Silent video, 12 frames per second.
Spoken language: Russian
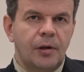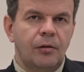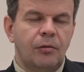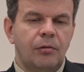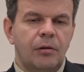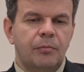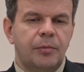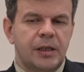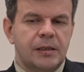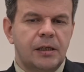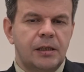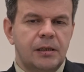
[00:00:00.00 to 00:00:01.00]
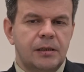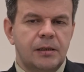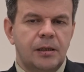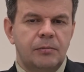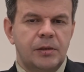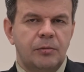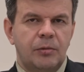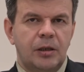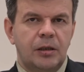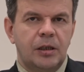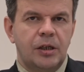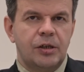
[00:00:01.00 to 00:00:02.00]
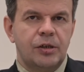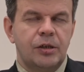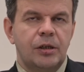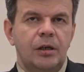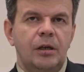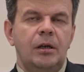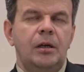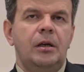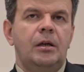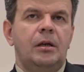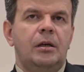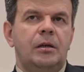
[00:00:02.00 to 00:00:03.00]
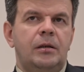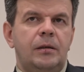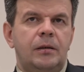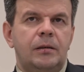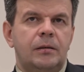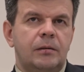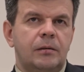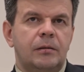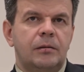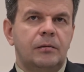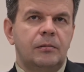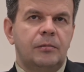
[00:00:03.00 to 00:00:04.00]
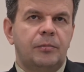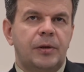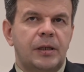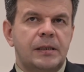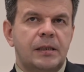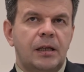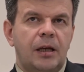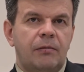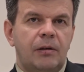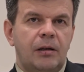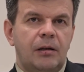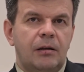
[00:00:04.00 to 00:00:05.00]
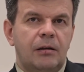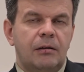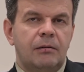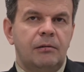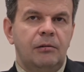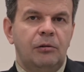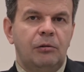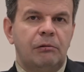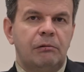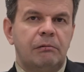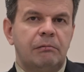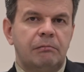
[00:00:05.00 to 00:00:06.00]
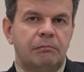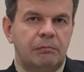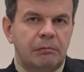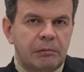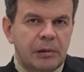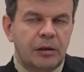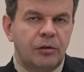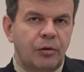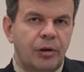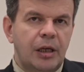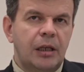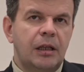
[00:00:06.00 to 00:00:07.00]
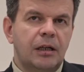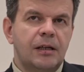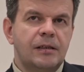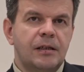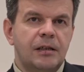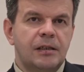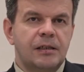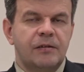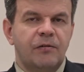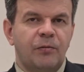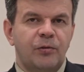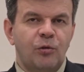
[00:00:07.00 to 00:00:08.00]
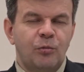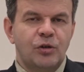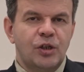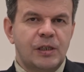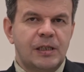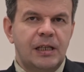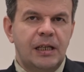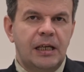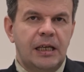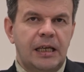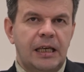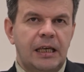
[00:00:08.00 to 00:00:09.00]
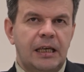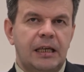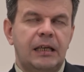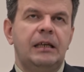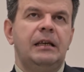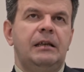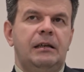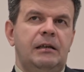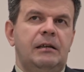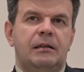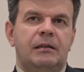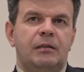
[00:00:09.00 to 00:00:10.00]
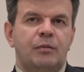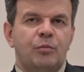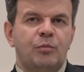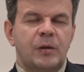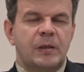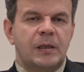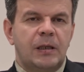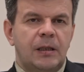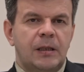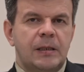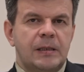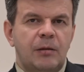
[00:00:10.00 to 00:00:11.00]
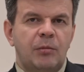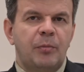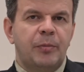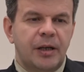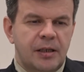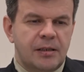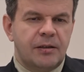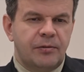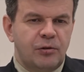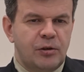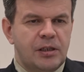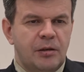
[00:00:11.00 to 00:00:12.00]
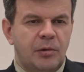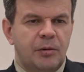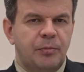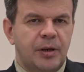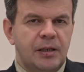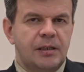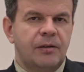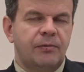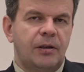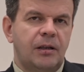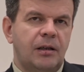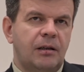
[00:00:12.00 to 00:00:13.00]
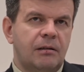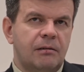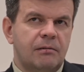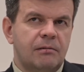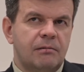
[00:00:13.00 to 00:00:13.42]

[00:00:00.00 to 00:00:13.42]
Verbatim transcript: э, происходил сам демонтаж, Э, представили ну, и другие доказательства, в том числе и то, что писала сама пристав. То есть сама пристав, она